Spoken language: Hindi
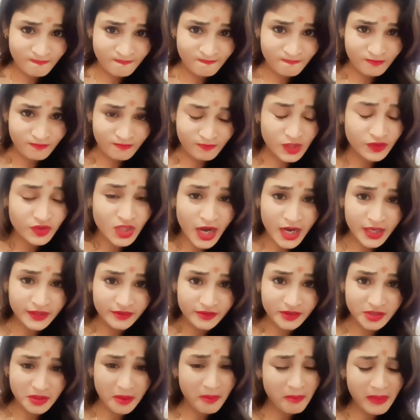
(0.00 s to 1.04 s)
तुमने
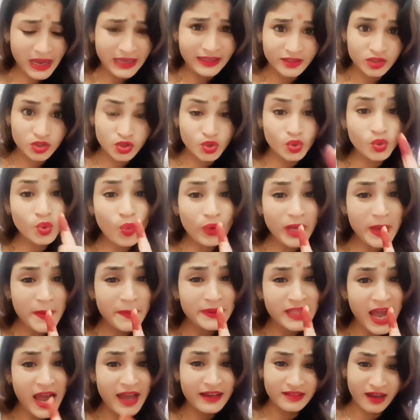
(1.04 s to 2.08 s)
शादी से पहले क्यों नहीं
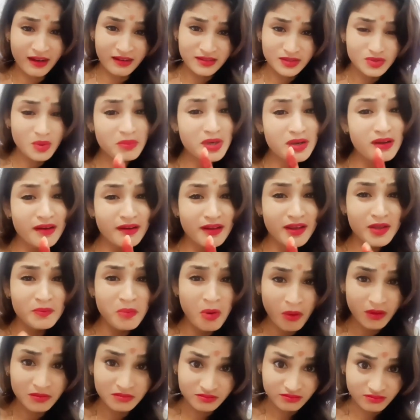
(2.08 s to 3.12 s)
बताया कि तुम गरीब
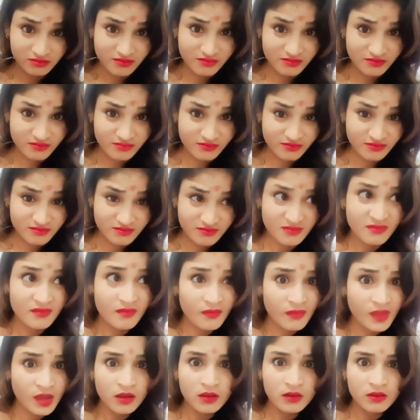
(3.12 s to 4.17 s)
हो यार
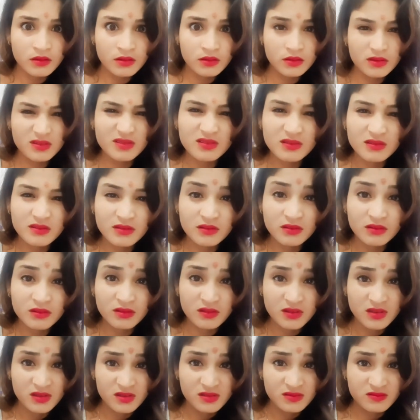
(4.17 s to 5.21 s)
हजार बार तो बोला था
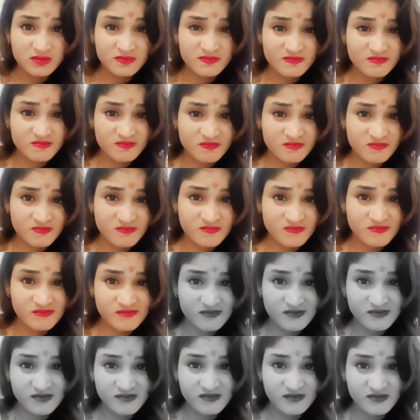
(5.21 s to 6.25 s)
कि मेरा तुम्हारे सिवा
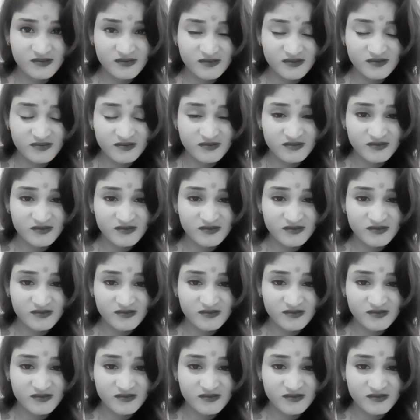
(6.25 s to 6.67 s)
कुछ नहीं है